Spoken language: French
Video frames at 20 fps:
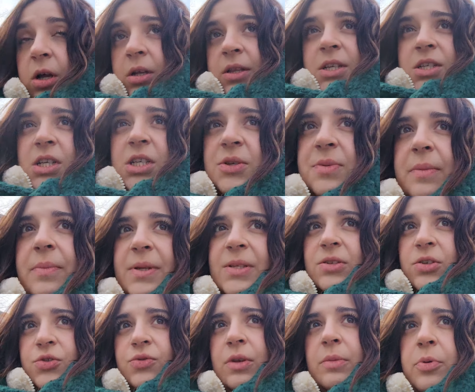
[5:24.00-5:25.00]
déjà, je sais même pas ce
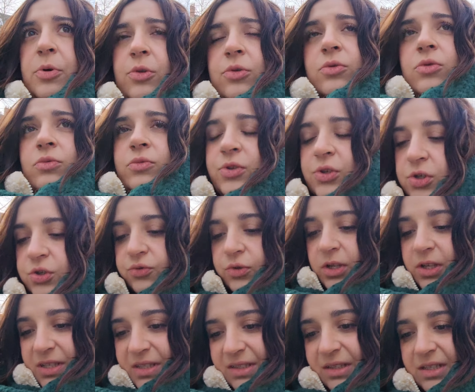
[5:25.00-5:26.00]
que je voulais prendre au Columbus. Je
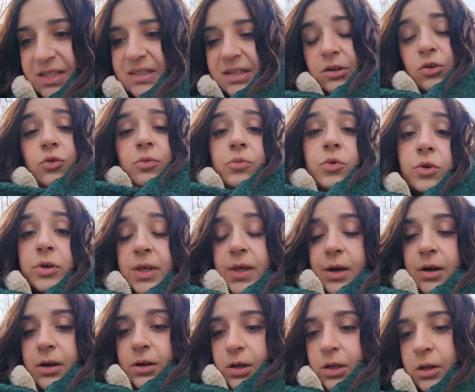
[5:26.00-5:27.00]
voulais tester le
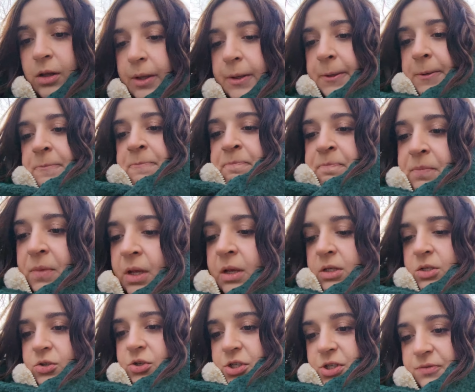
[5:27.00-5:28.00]
mocha.
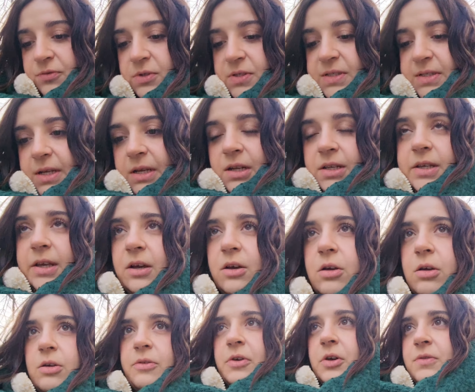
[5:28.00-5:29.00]
Parce que j'ai vu Stell hier
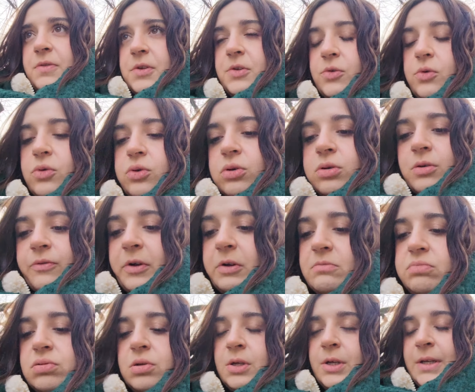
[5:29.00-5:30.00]
faire une vidéo. Enfin,
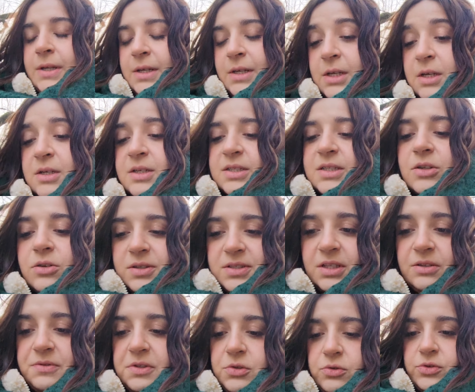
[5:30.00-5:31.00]
c'est une
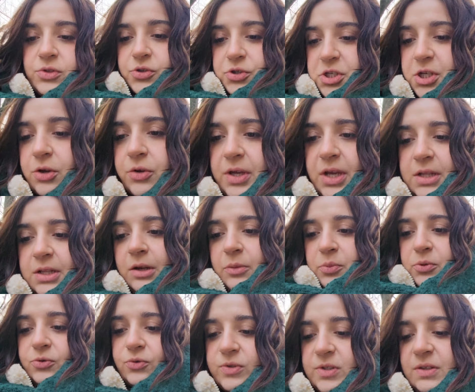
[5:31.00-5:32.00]
ancienne vidéo parce que j'ai regardé un
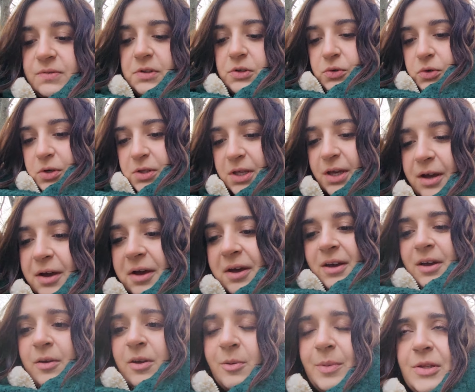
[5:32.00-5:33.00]
peu toutes ses vidéos hier.
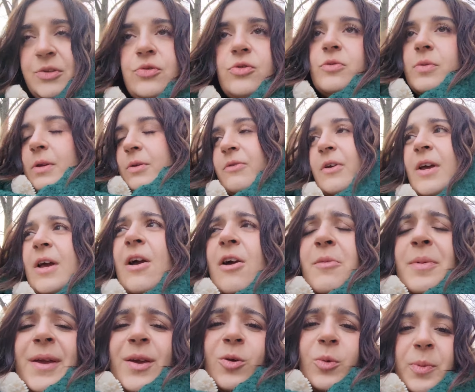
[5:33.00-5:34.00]
Pas toutes, mais.
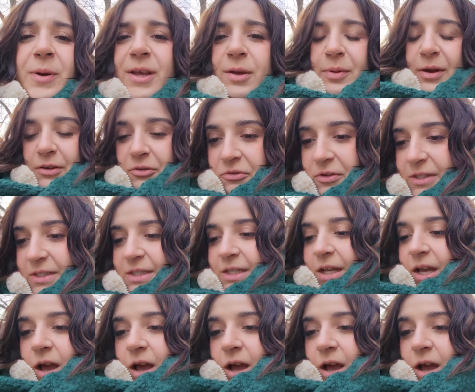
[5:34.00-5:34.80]
Enfin, y compris, bref.